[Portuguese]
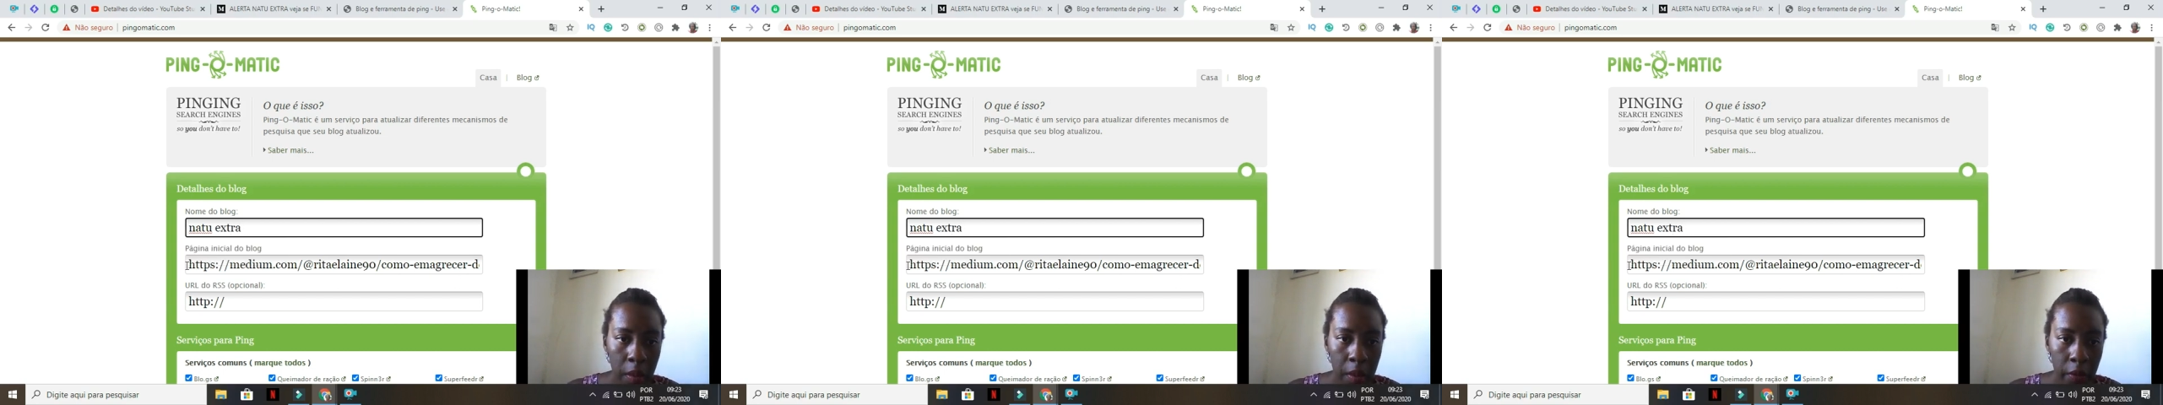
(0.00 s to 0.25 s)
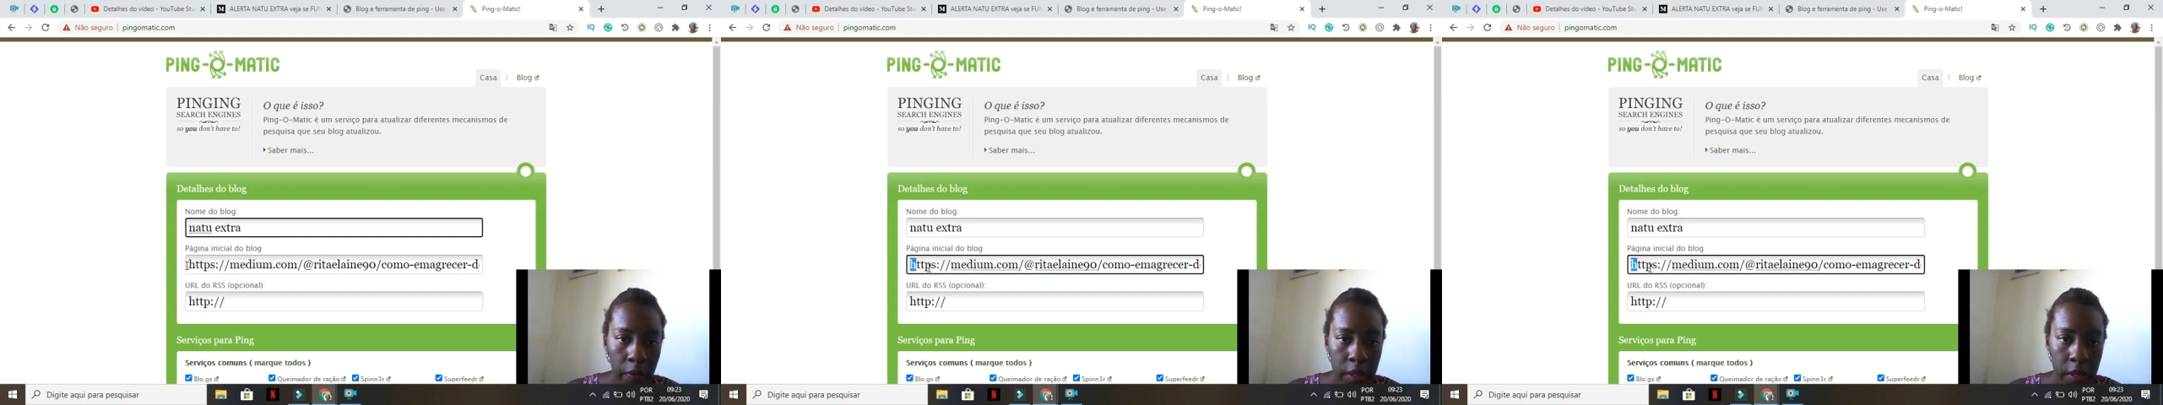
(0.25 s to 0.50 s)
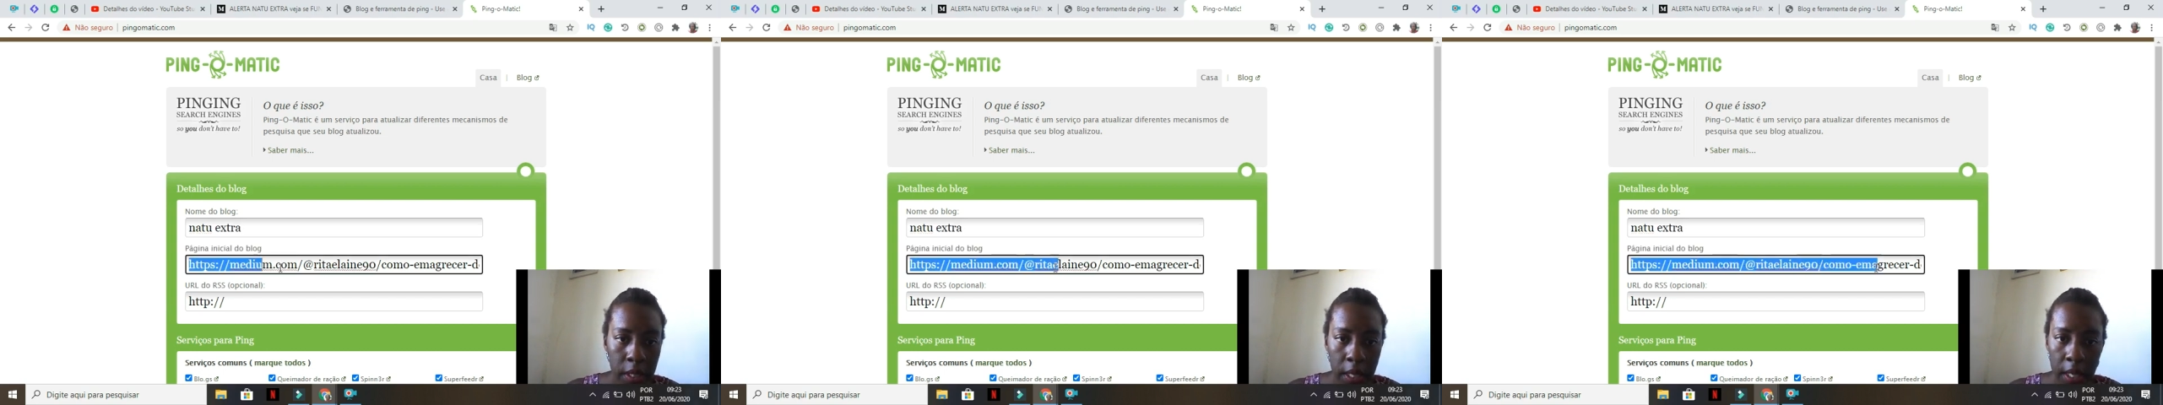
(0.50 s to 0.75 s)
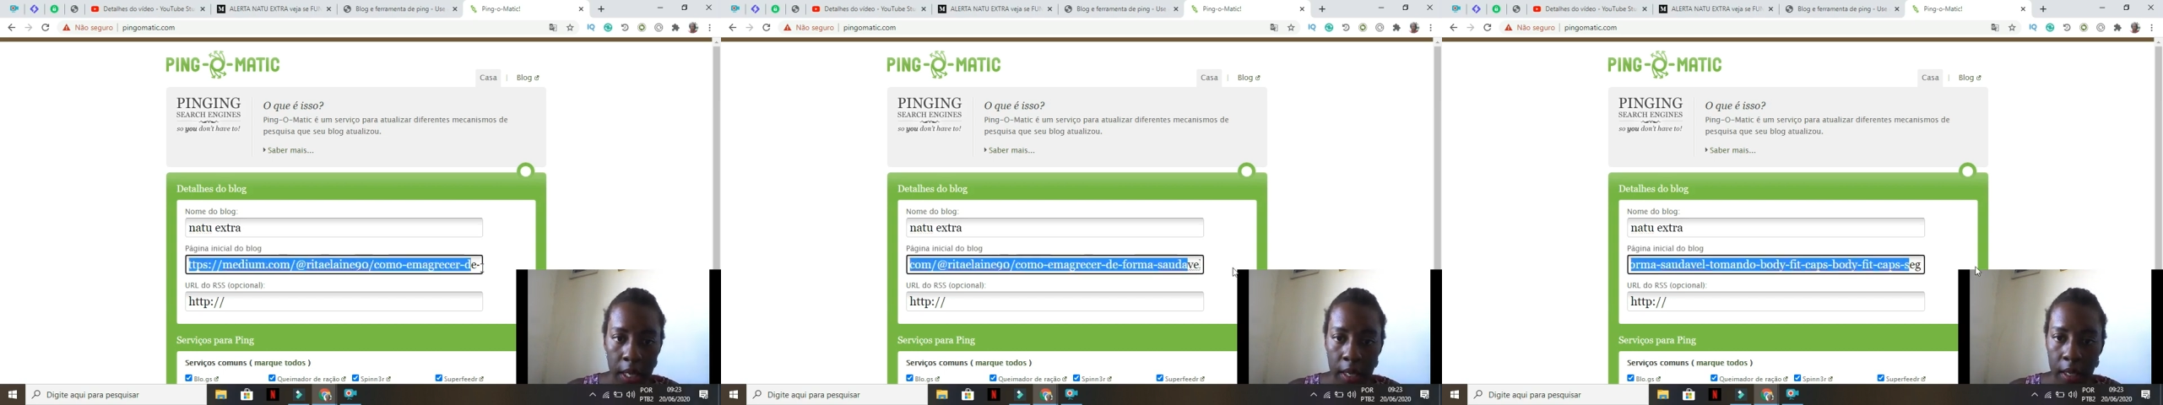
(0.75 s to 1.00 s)
Pra vocês aí,
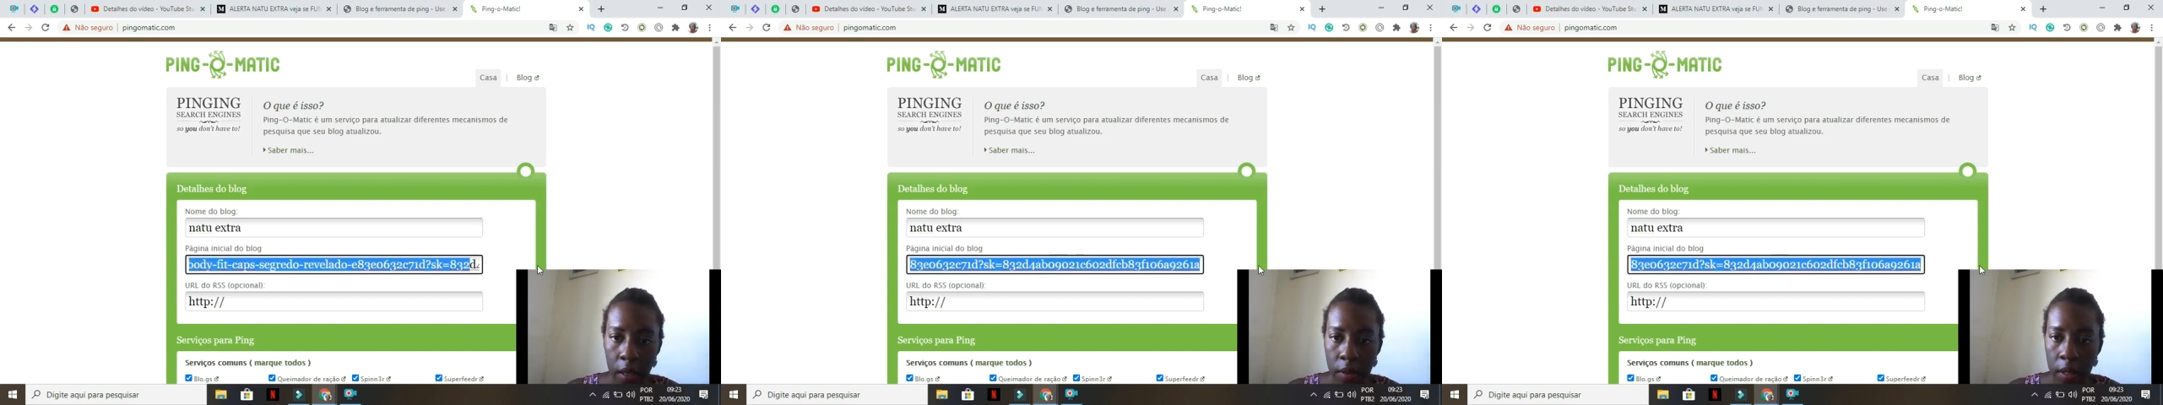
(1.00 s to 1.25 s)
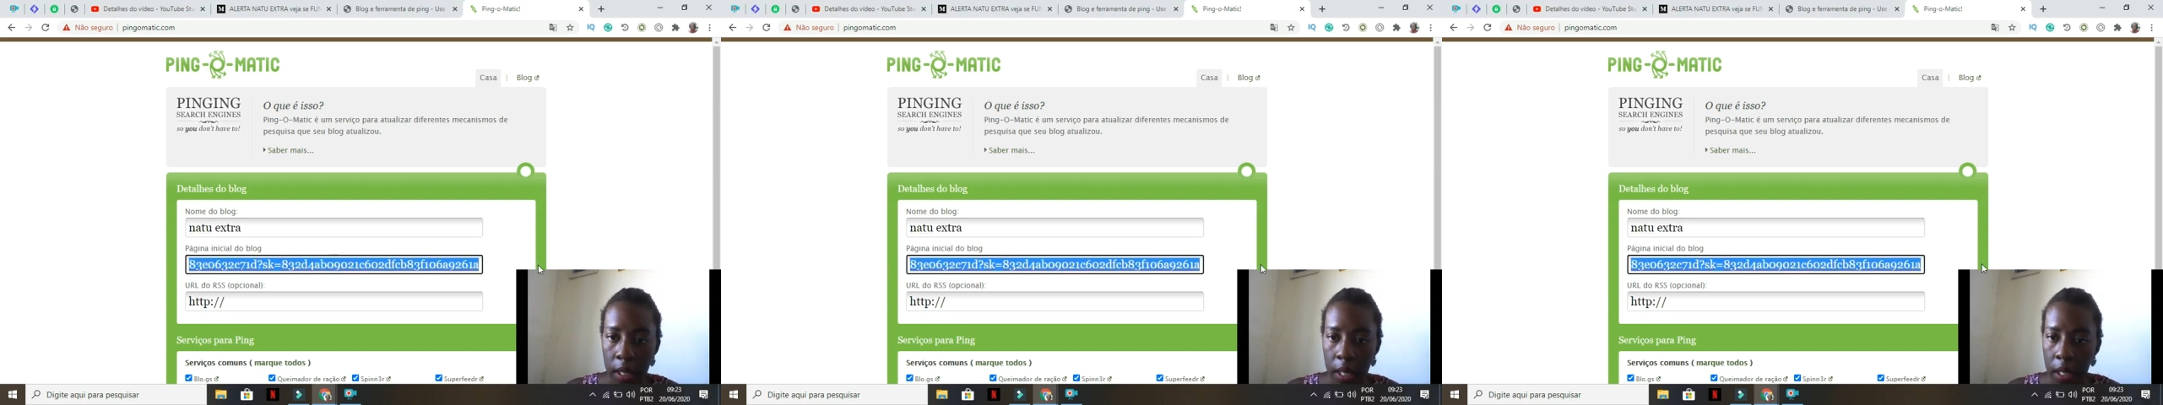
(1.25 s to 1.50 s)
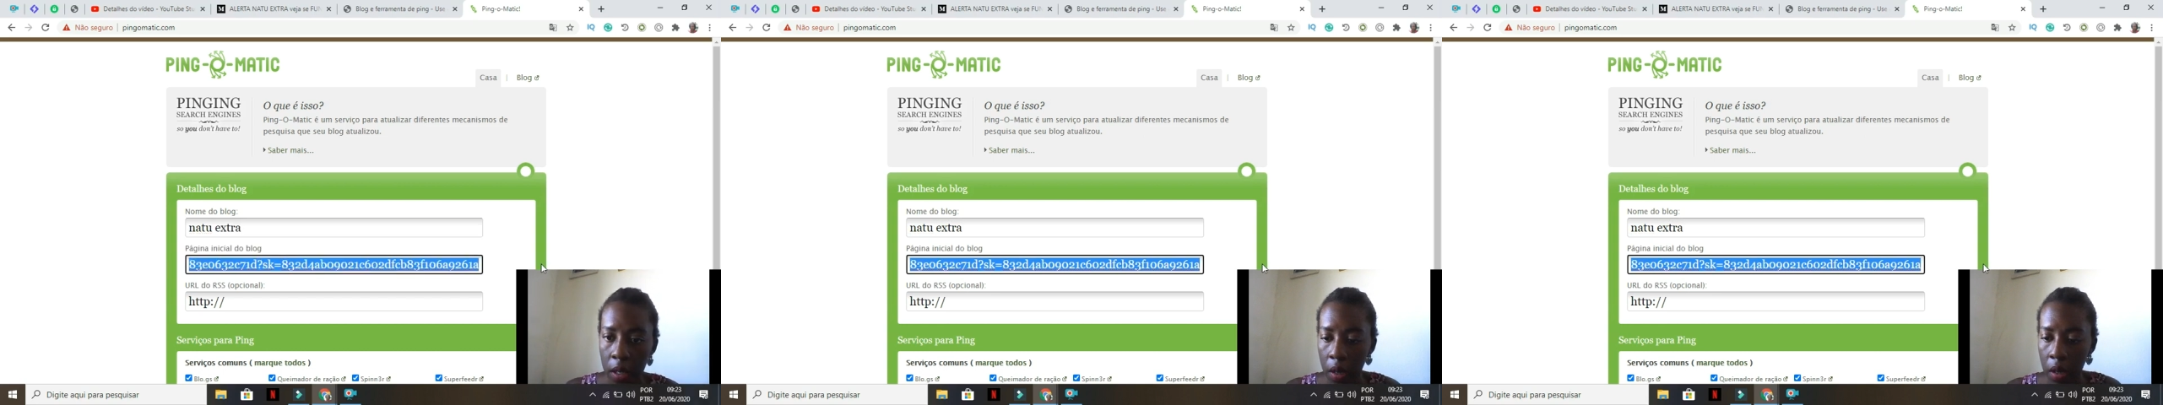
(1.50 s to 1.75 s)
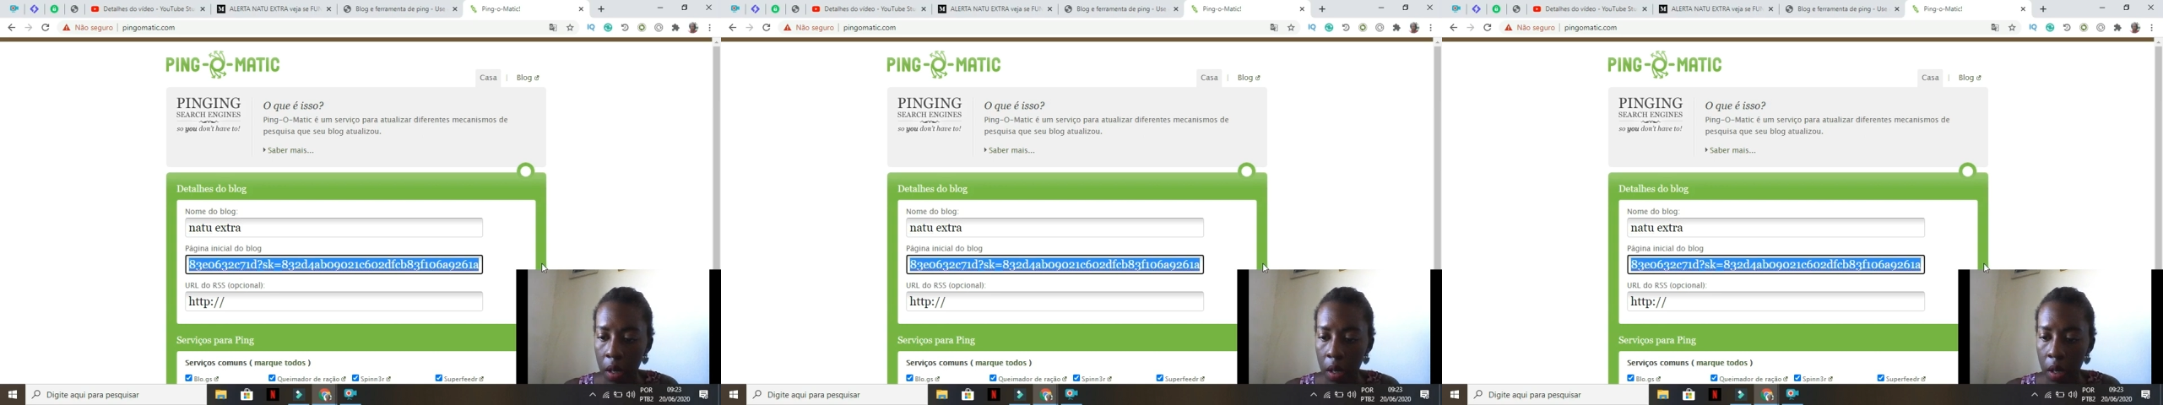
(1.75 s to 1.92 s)
o que que ó, tem aqui, ó,